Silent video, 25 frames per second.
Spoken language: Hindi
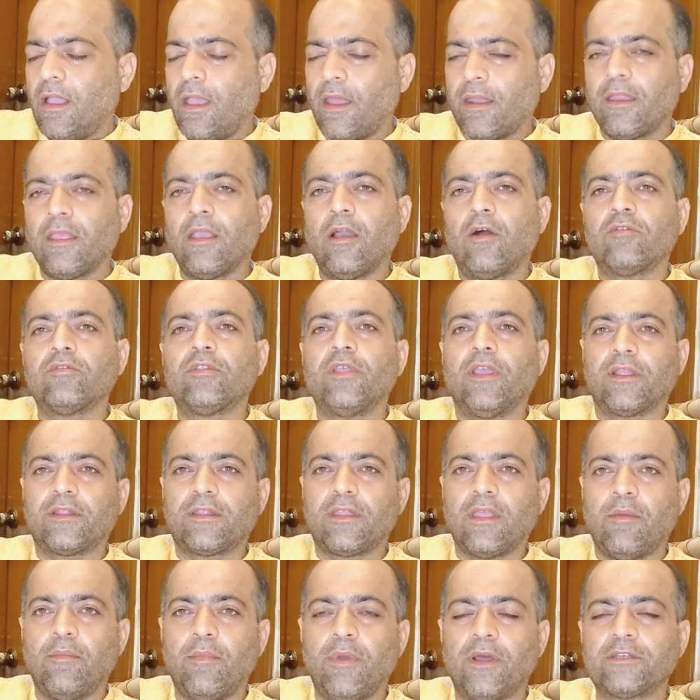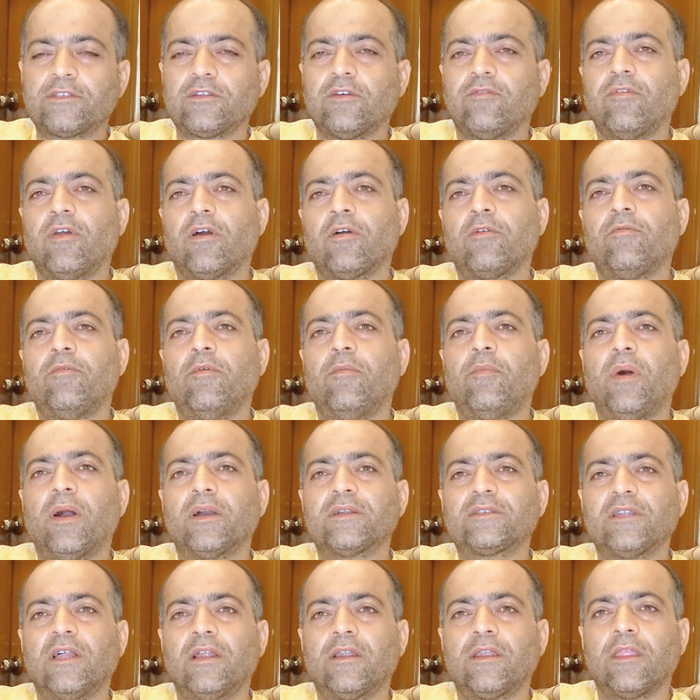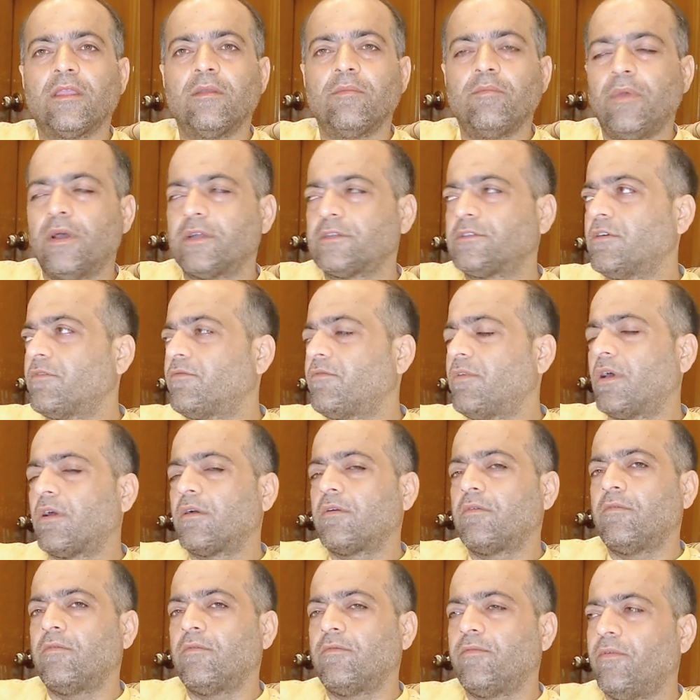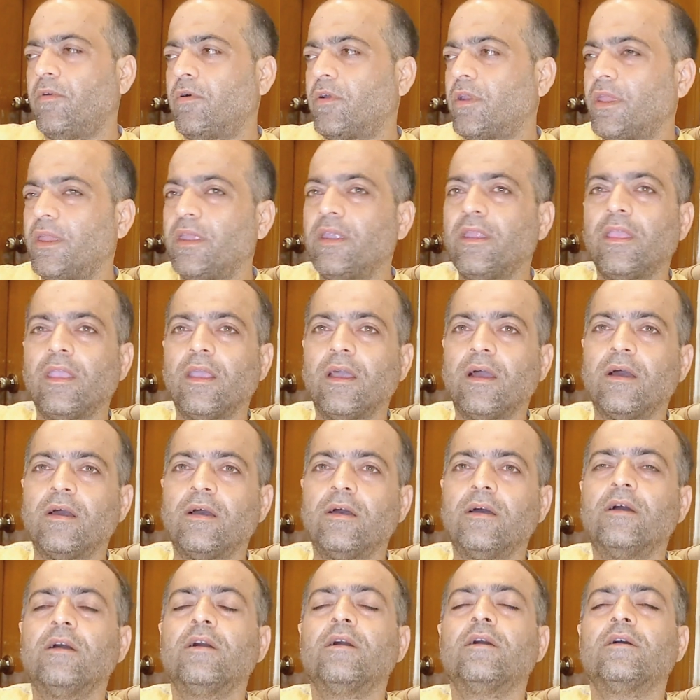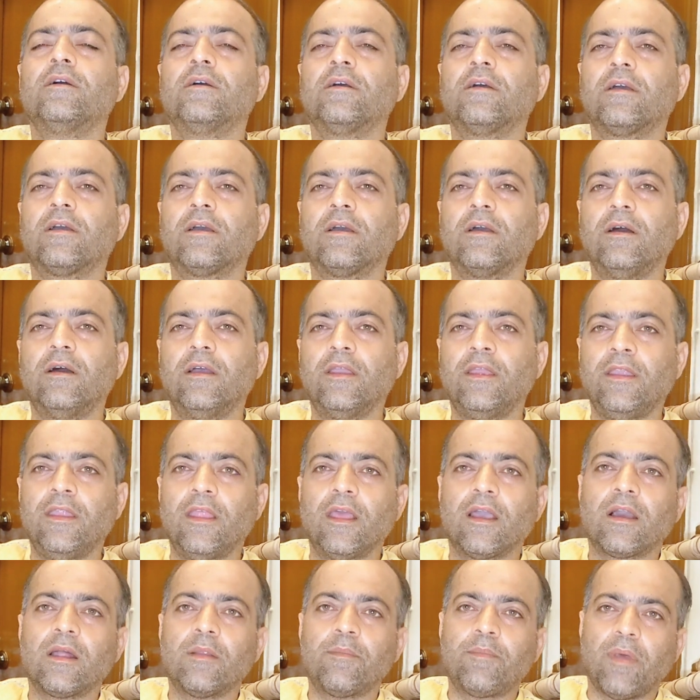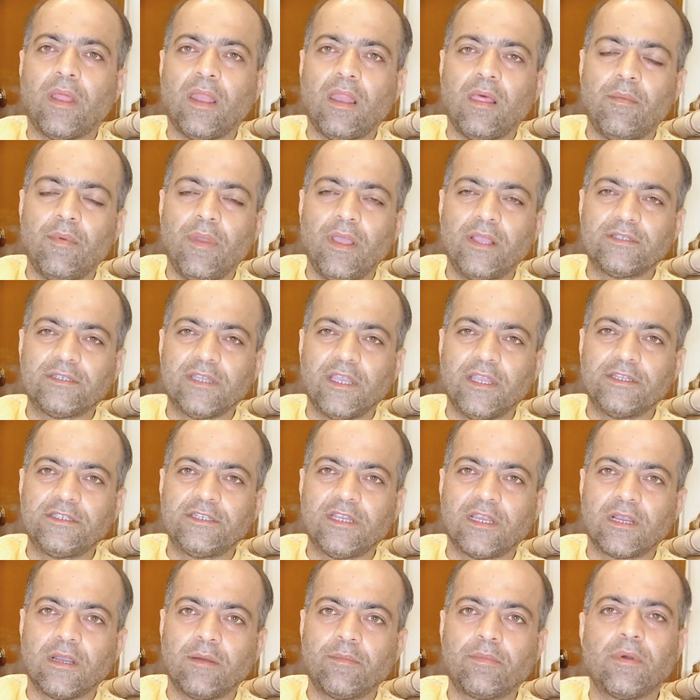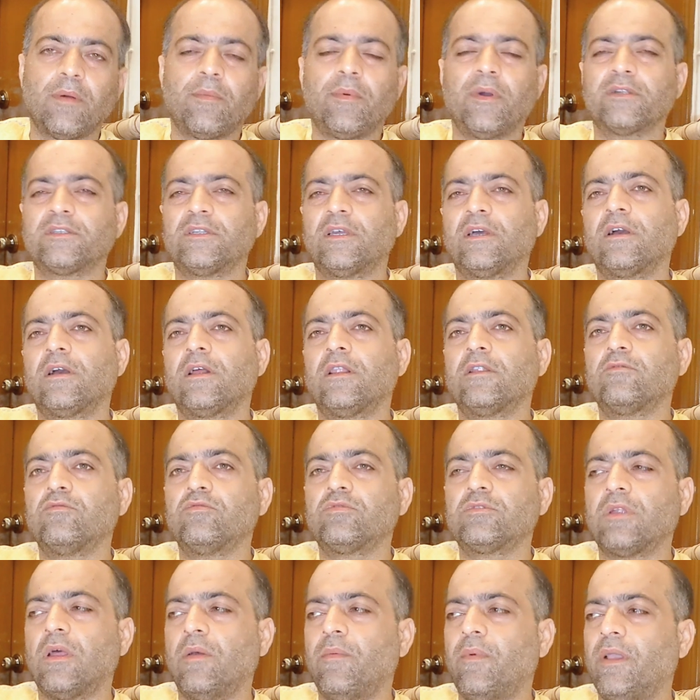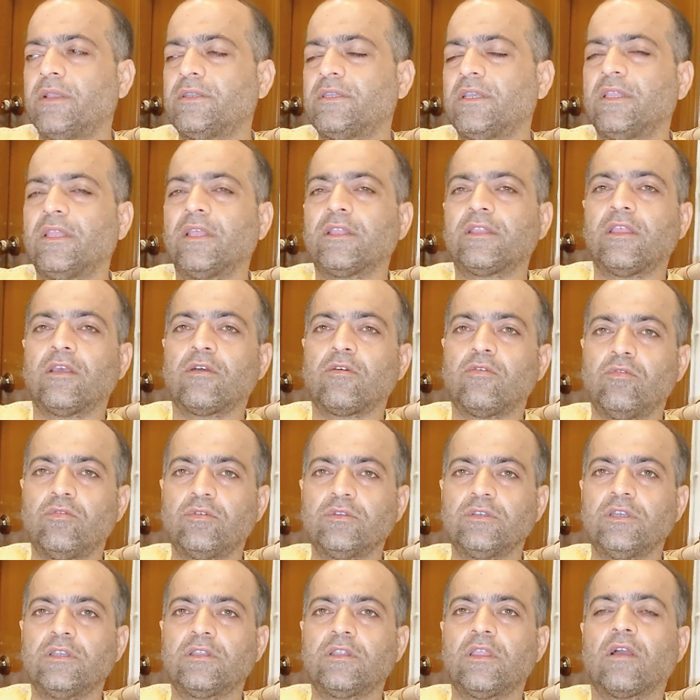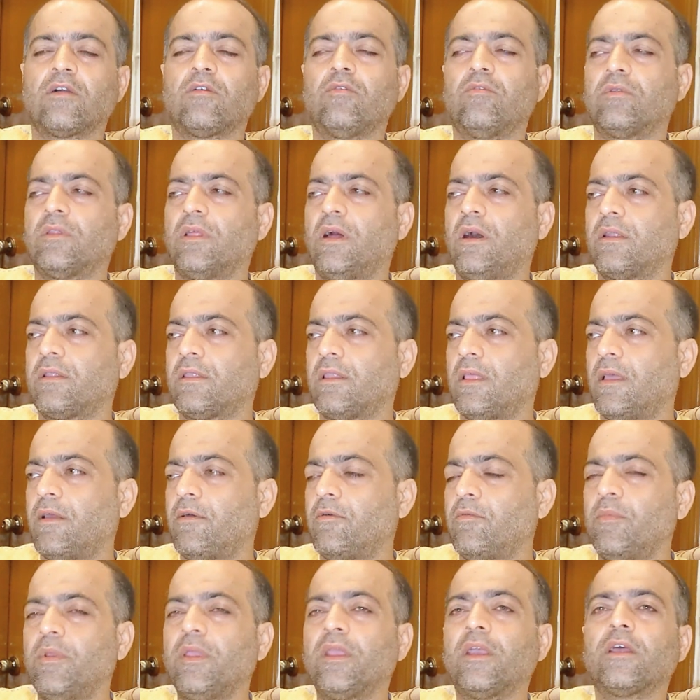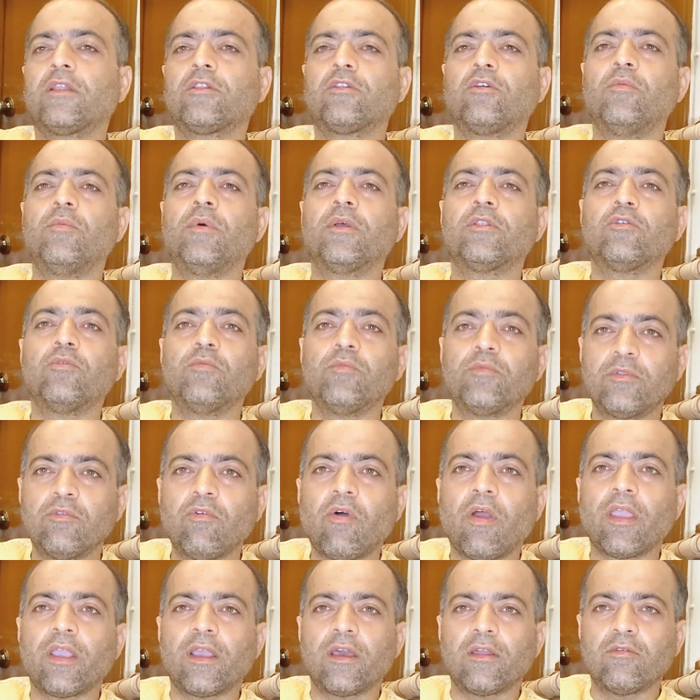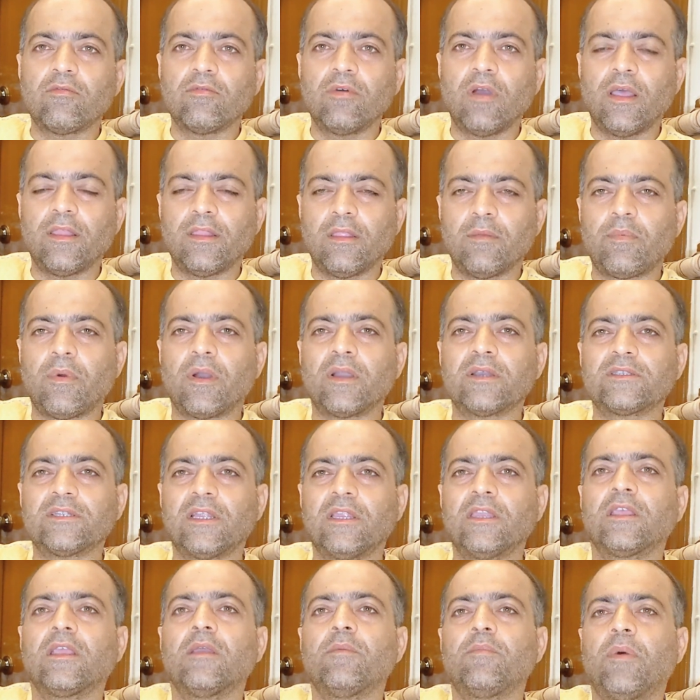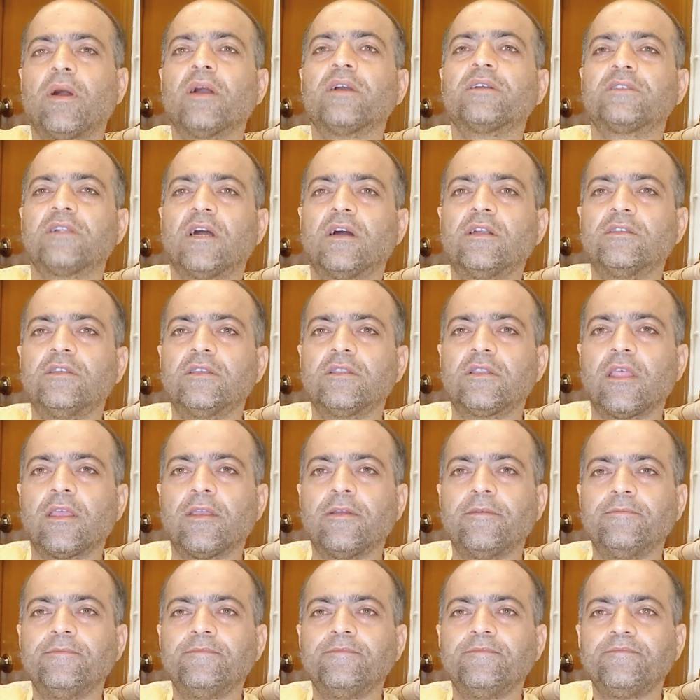एनी ऑफ देखते हैं बेस्ट ऑफ लक फॉर पाकिस्तान टीम बेस्ट ऑफ लक फॉर इंडिया इंडिया का पहला मैच है एशिया कप पाकिस्तान का दूसरा मैच है देखते हैं कौन जीतता कौन हारता है उम्मीद करता हूँ मैं तो दुआई करूँगा ऐसे पाकिस्तान की पाकिस्तान जीते